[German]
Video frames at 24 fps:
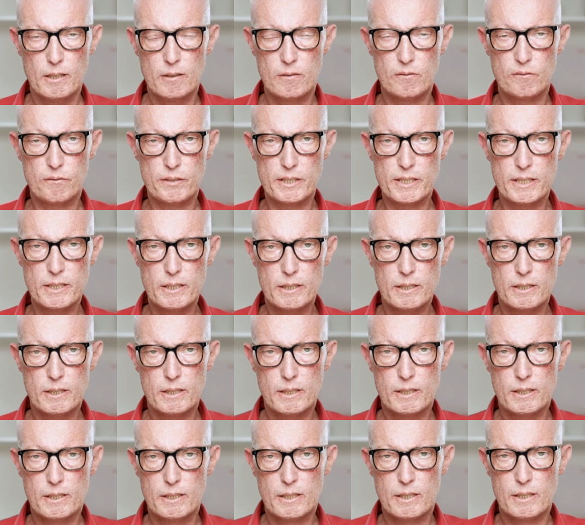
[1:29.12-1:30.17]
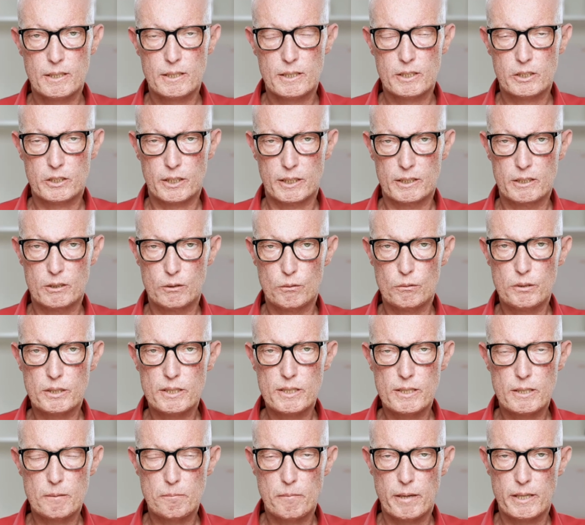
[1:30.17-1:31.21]
Wie schätzt du
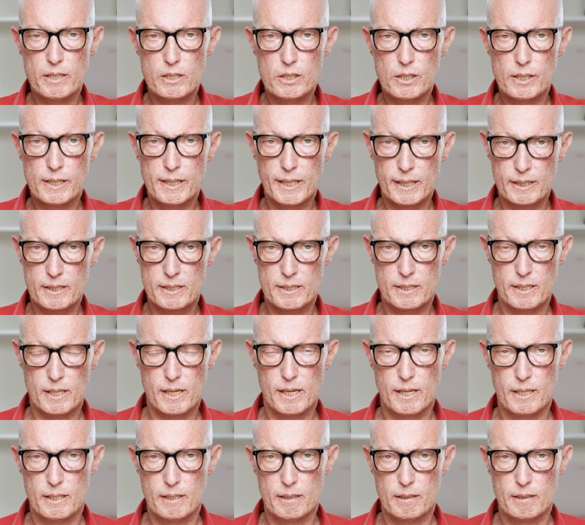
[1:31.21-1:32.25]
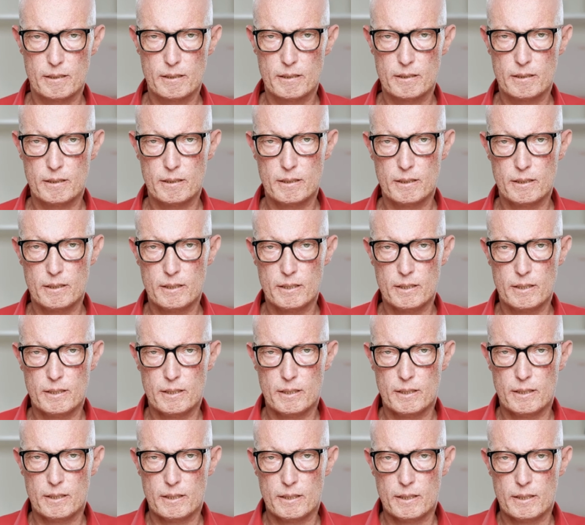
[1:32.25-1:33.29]
diesen Menschen jetzt ein?
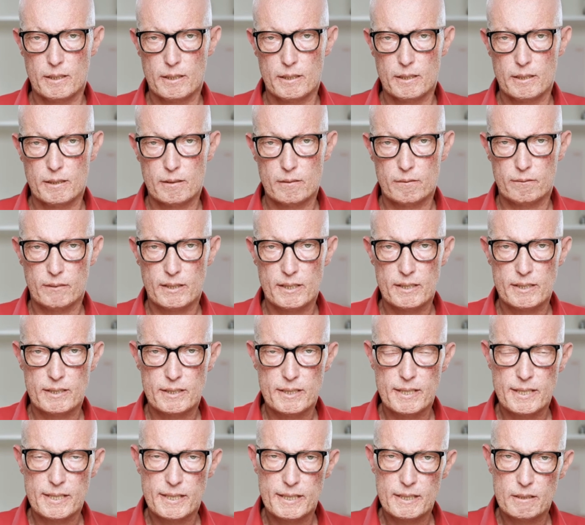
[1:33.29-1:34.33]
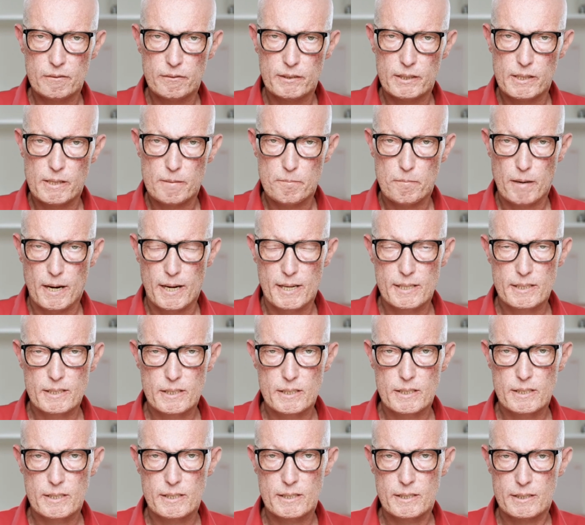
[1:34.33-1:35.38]
Wenn es dir geht wie den
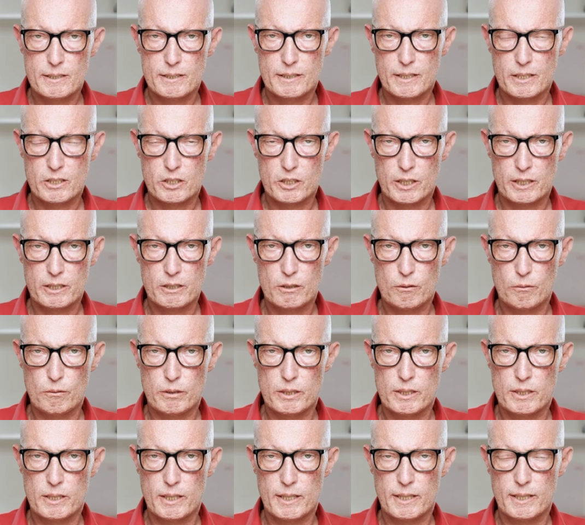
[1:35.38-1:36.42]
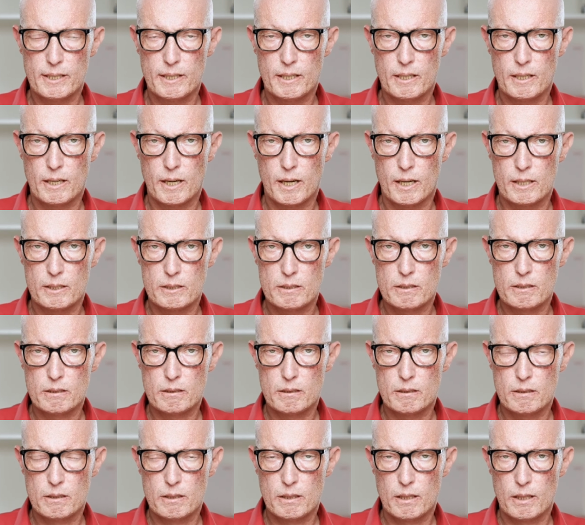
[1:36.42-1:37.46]
meisten, dann schätzt du ihn eher als
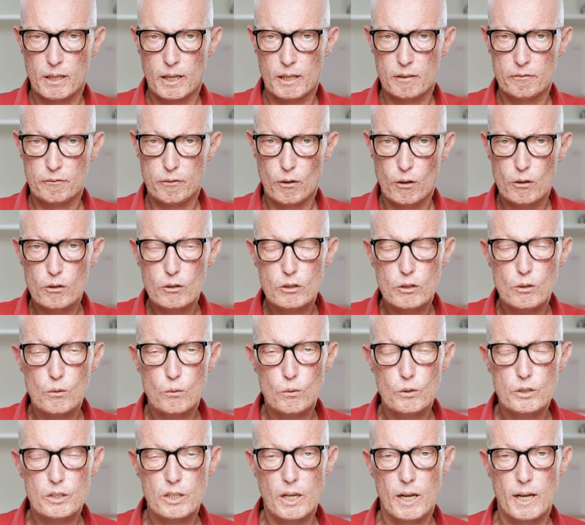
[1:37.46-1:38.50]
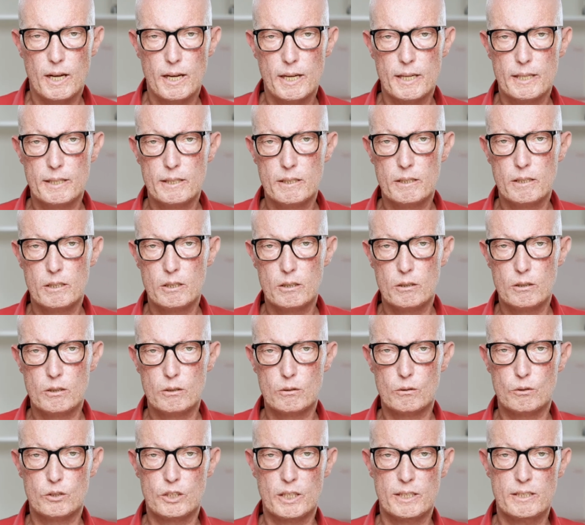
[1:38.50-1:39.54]
erfolglos ein,
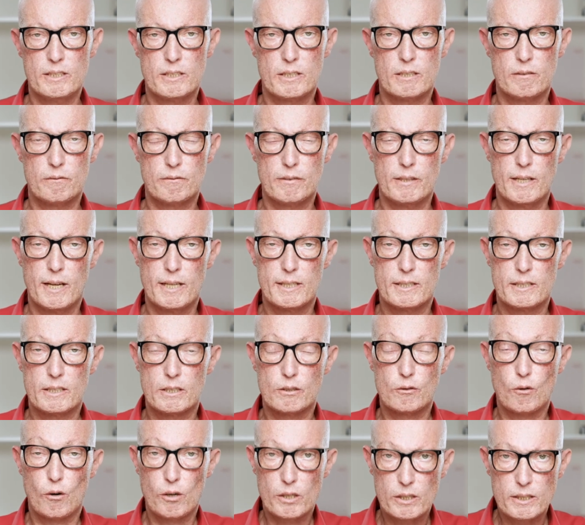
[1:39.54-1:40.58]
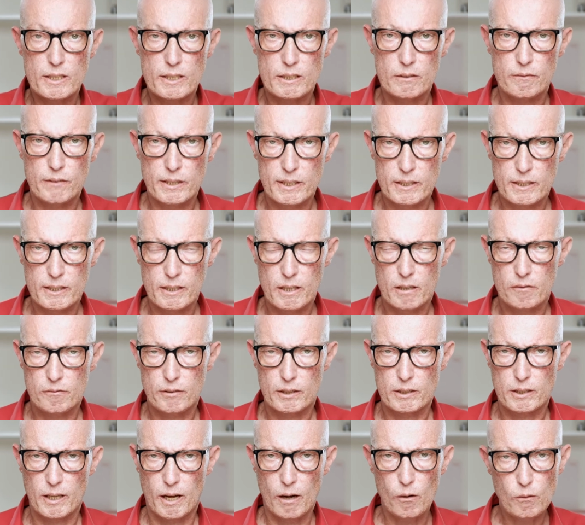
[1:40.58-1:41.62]
du schätzt ihn vielleicht deutlich weniger
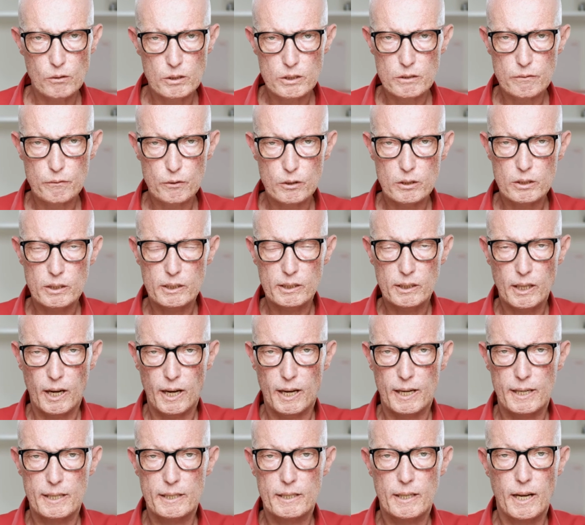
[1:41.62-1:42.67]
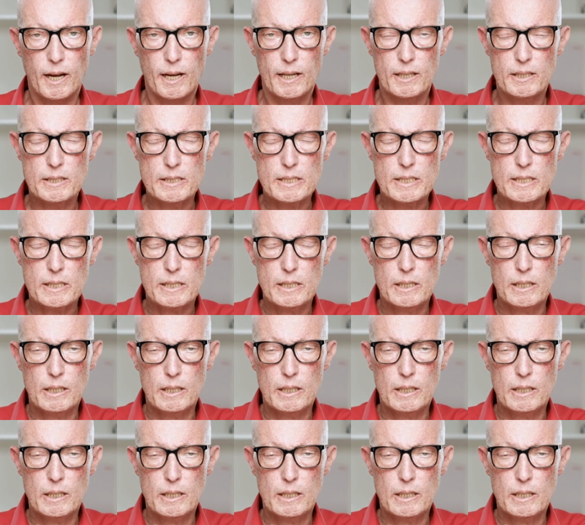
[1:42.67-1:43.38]
vertrauenswürdig ein als